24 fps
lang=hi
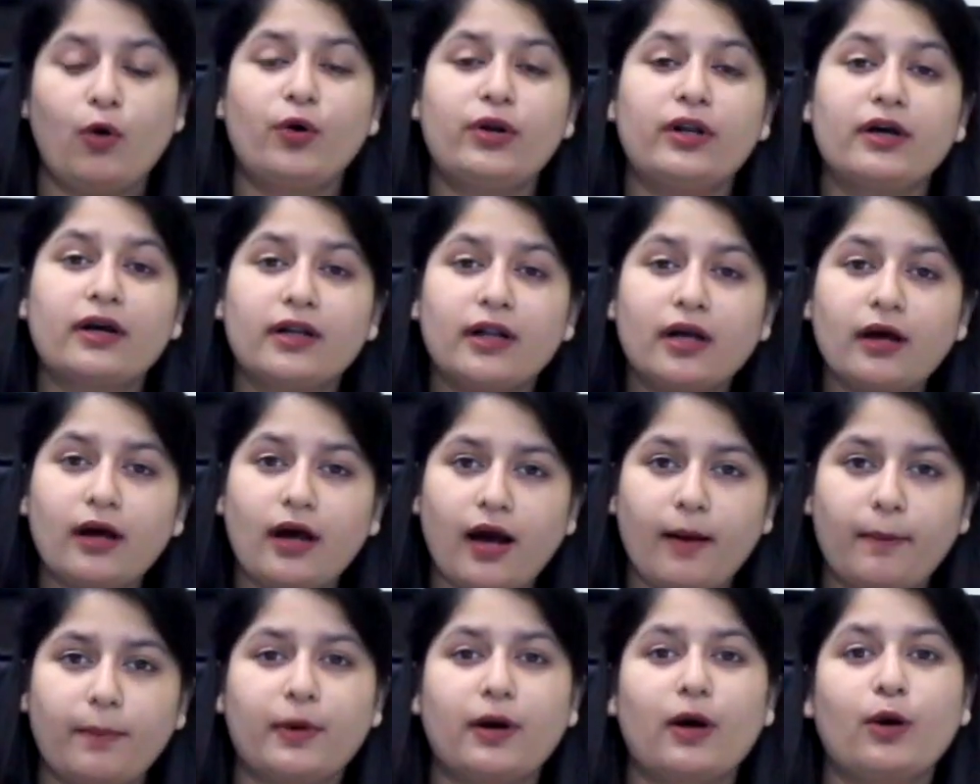और अगर
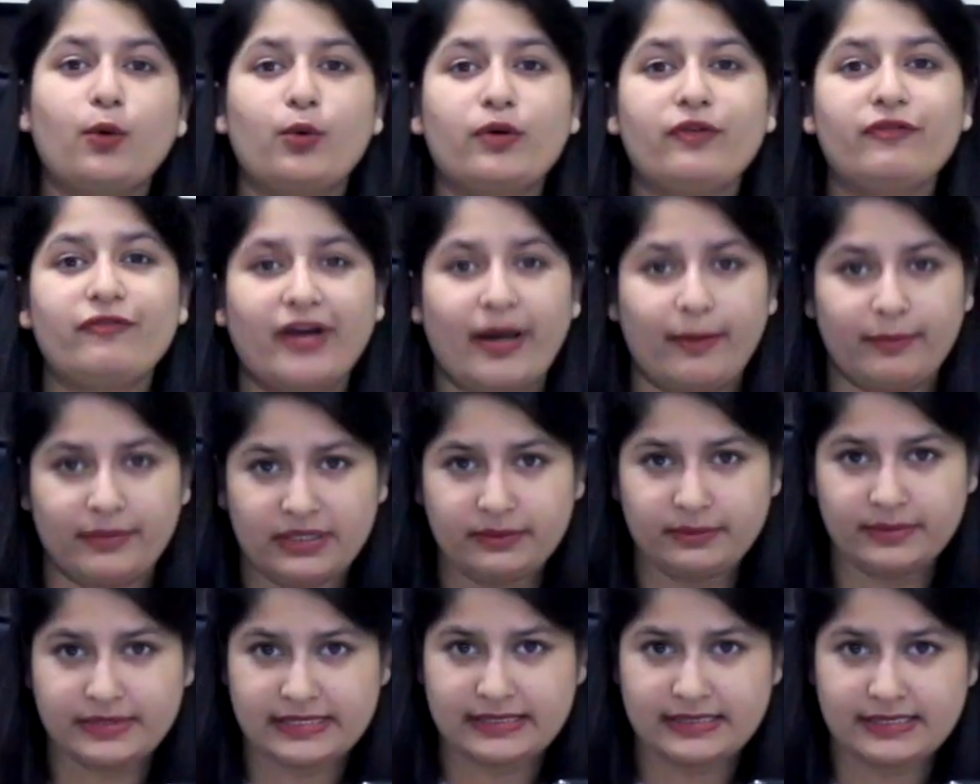आपका कोई
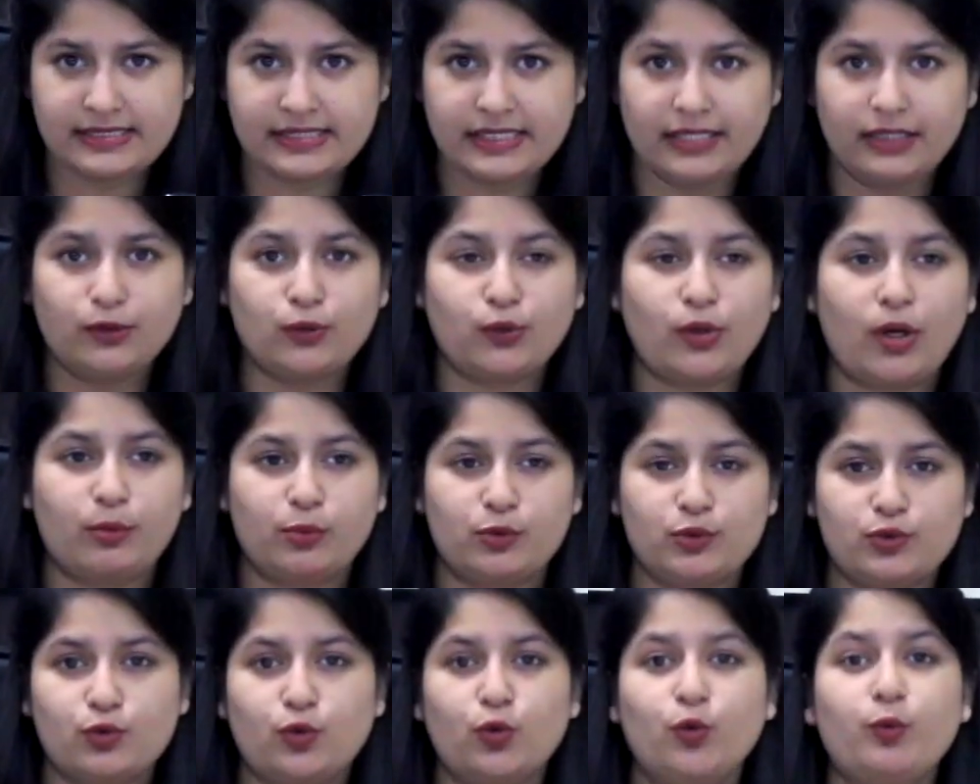फैमिली बिजनेस है तो
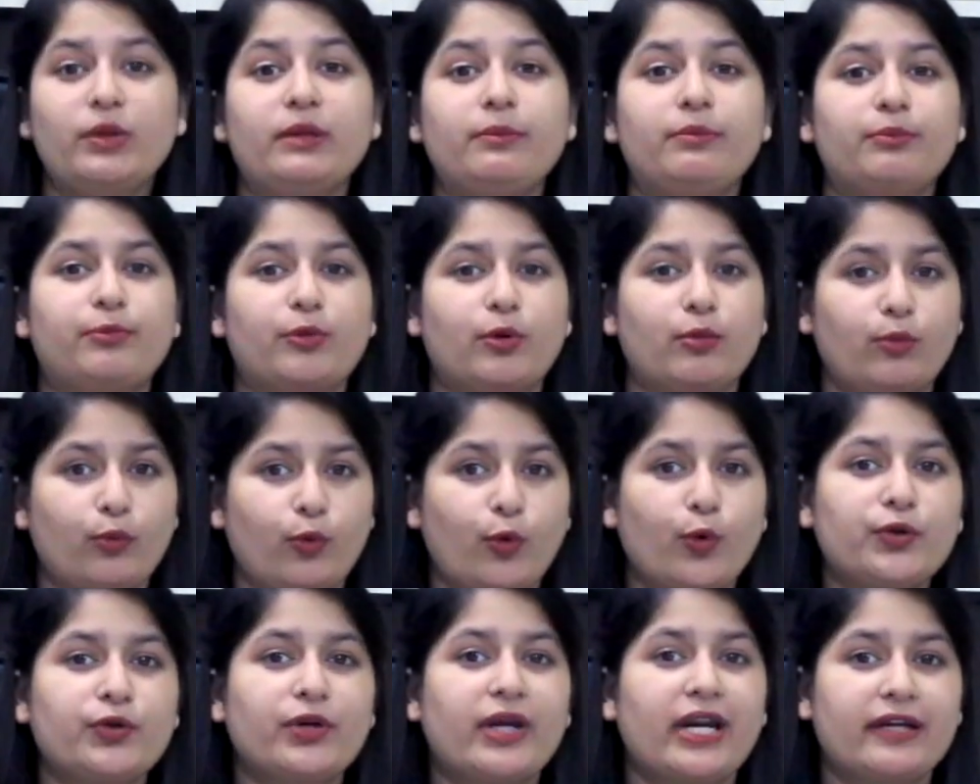आप उसको भी
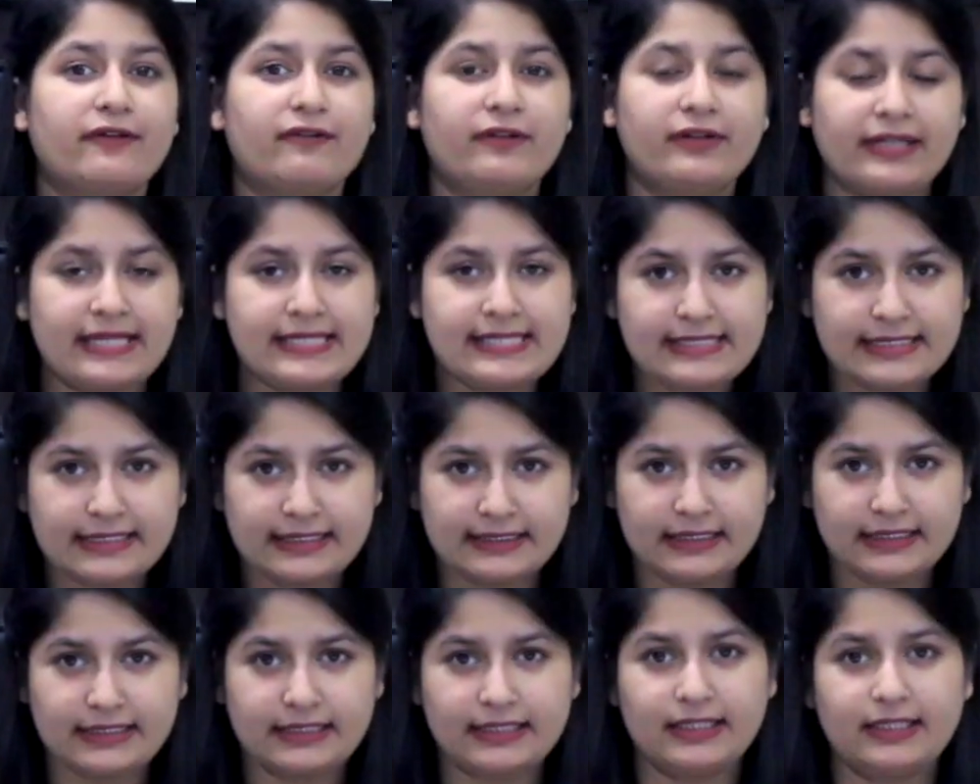प्रमोट एडवर्टाइज
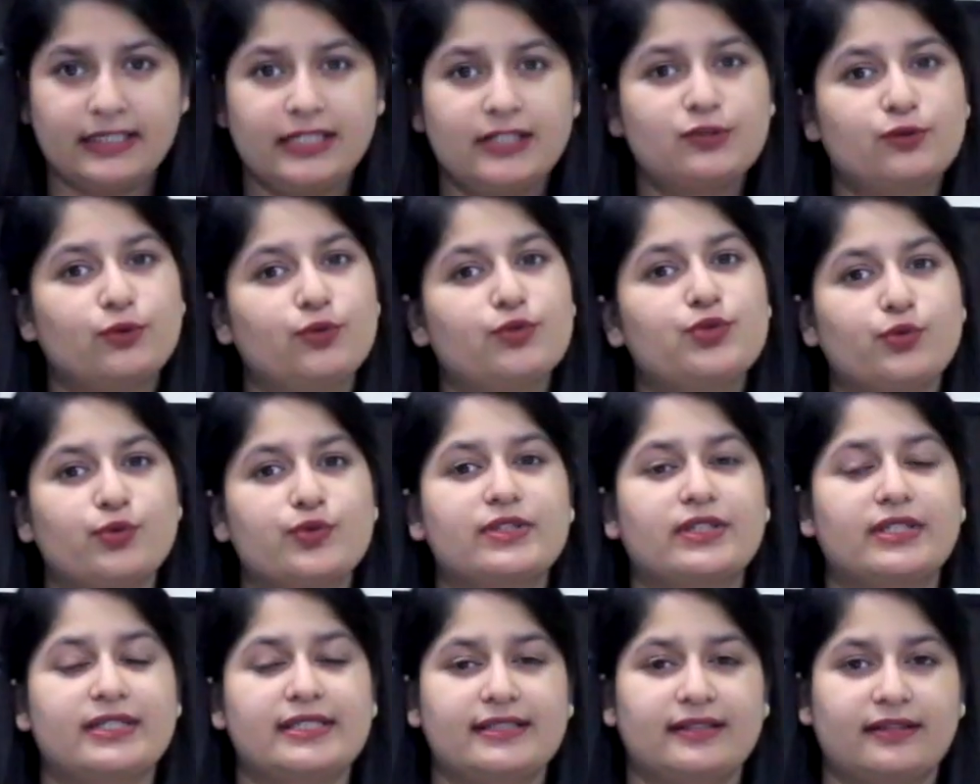करने के लिए इसको
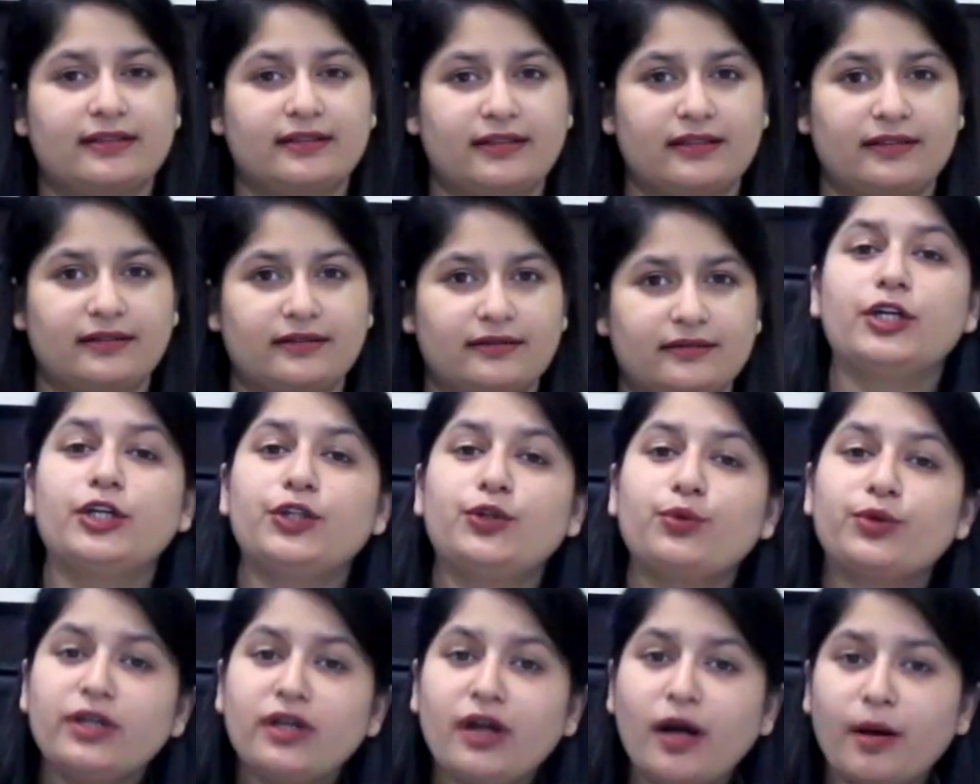चूज़ कर सकते हैं
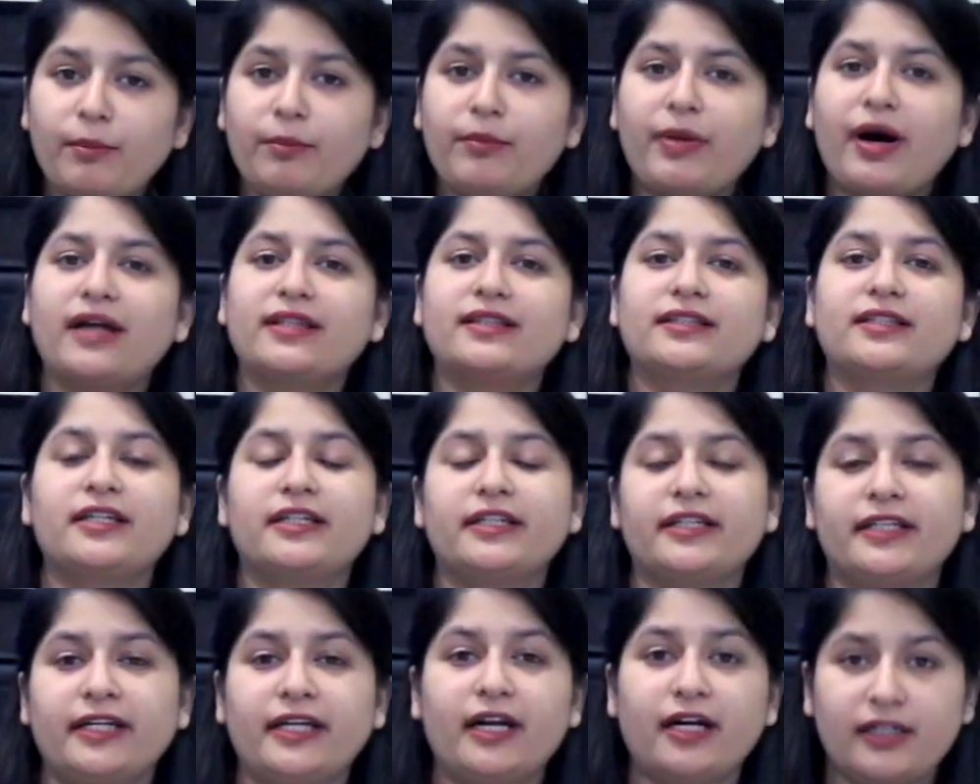क्योंकि हम बात
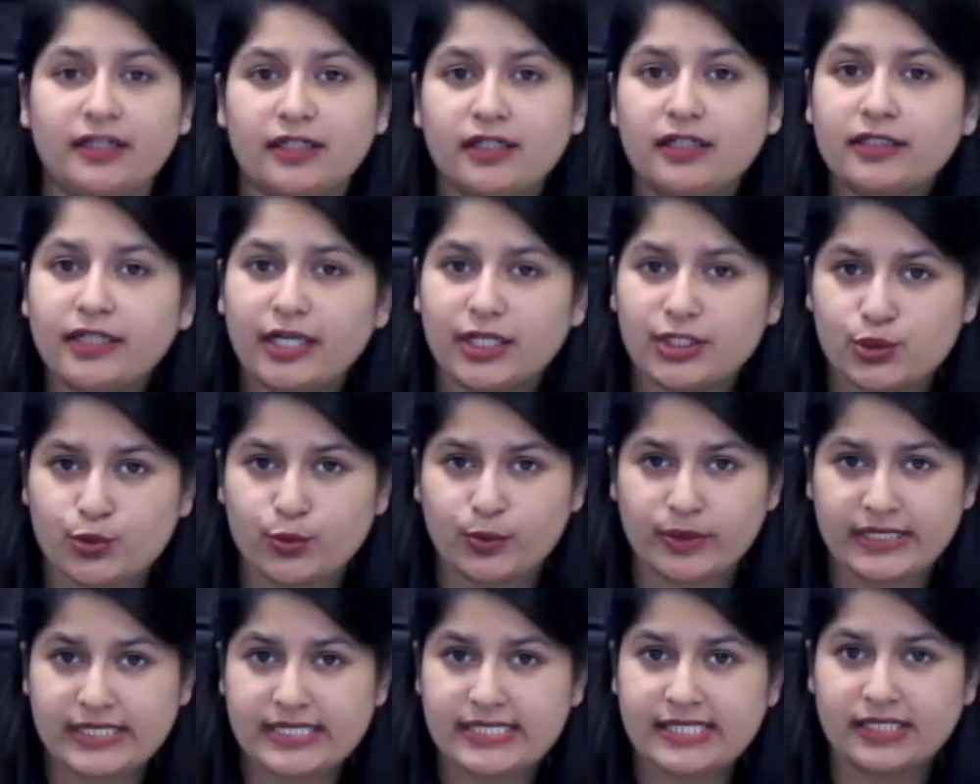कर रहे हैं अंडर
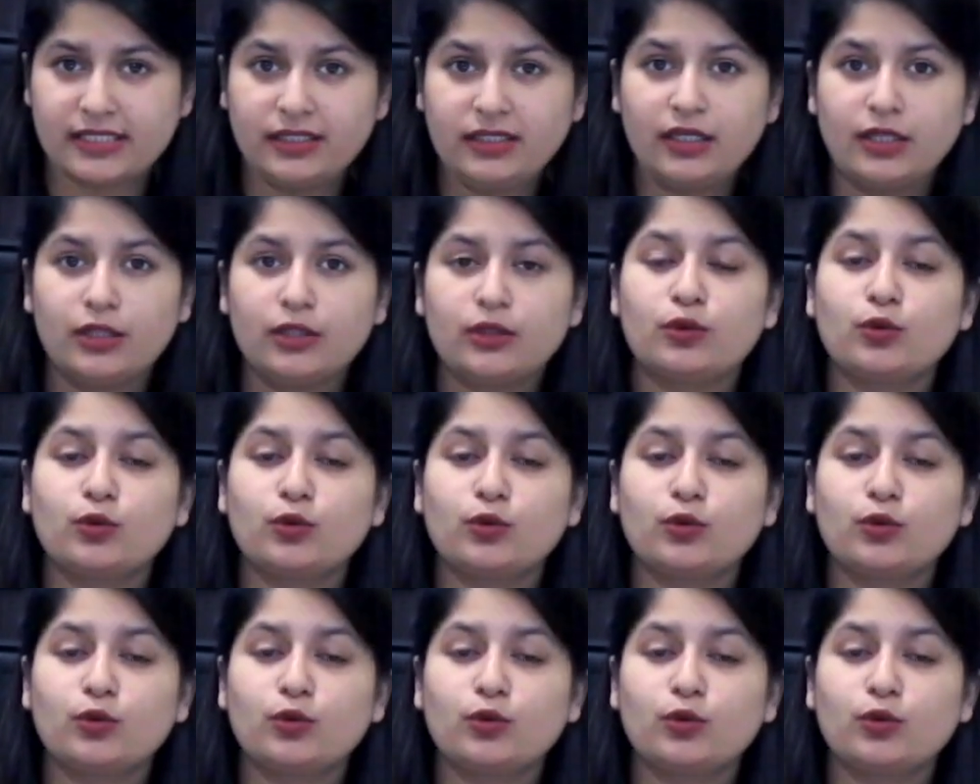ग्रेजुएट्स की